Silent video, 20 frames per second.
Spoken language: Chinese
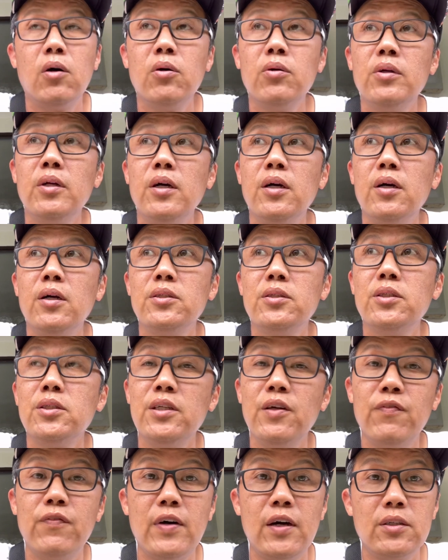后呢，这
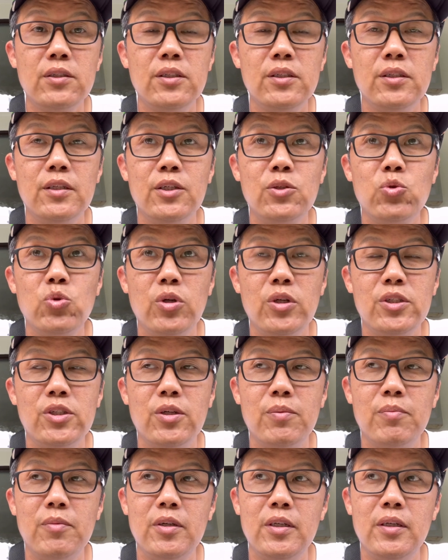间房子呢做了
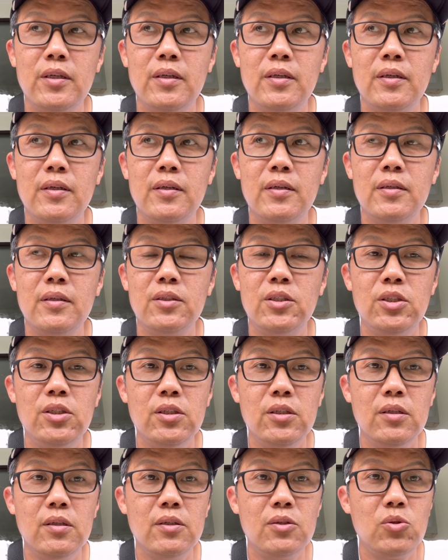什么呢？其
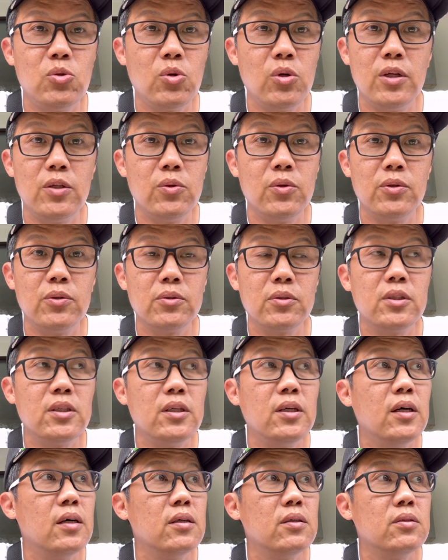实做了很多东
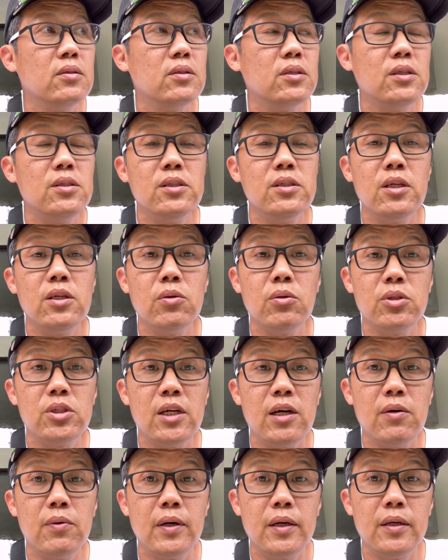西啊，整间都
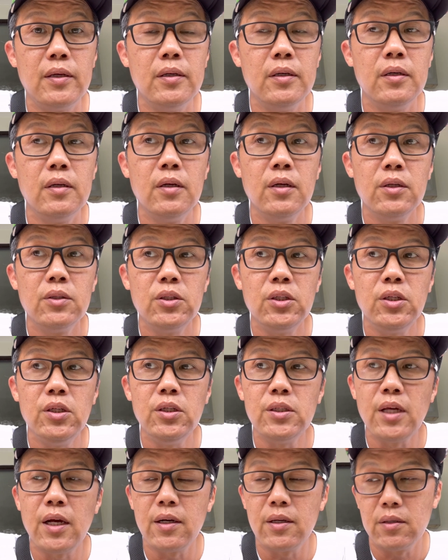敲完了，地
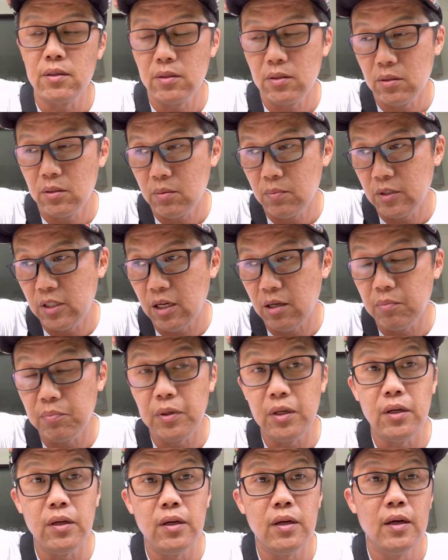上、墙
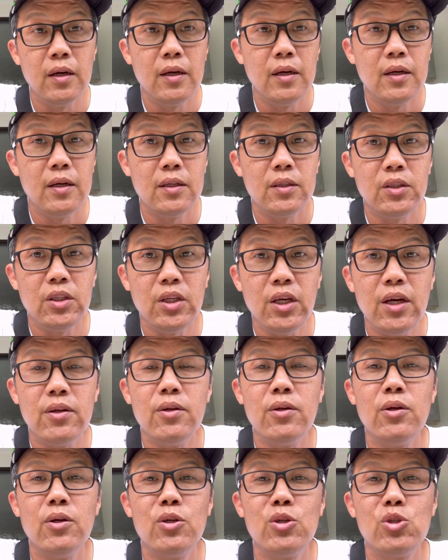壁、电、
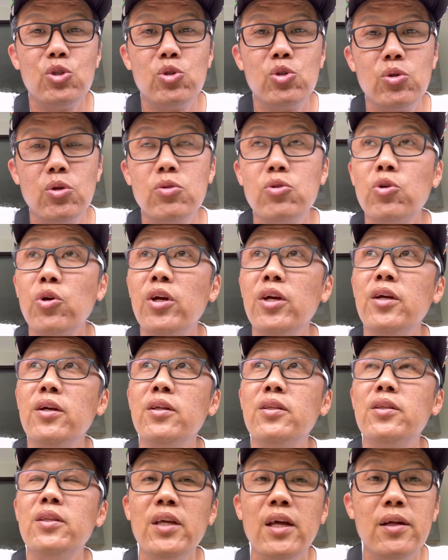水、水
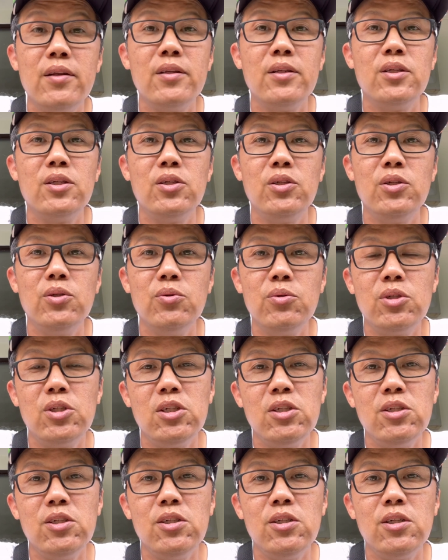电、油
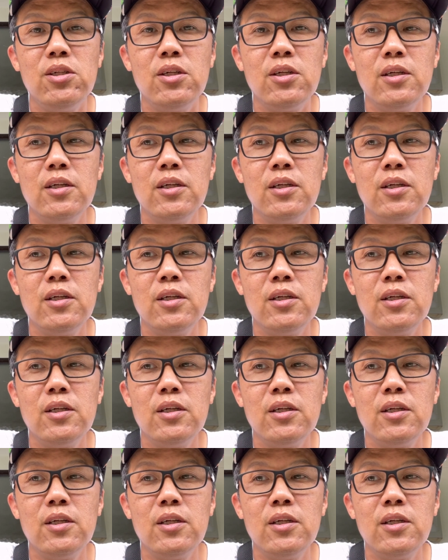漆，